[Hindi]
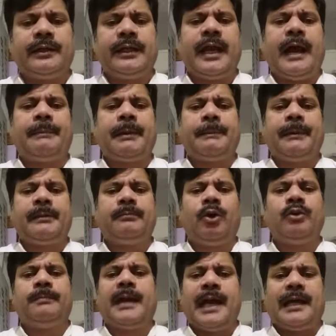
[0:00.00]
ये आपके पास
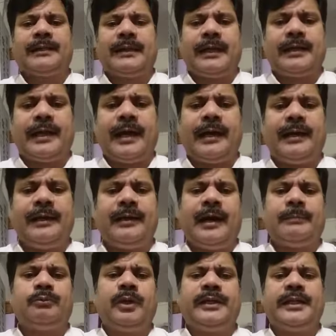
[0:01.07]
बहुत बड़ा हथकंडा है
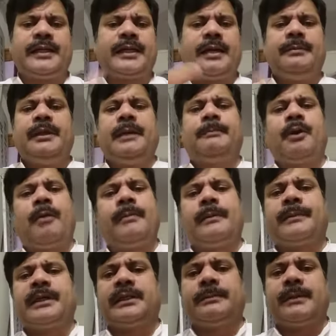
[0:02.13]
आप तो एक झटके में ये
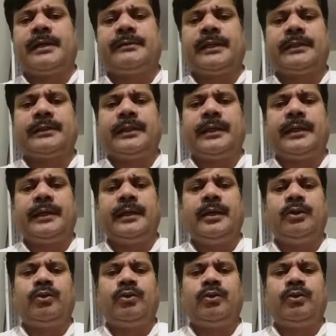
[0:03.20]
प्रॉब्लम ख़त्म कर सकते हैं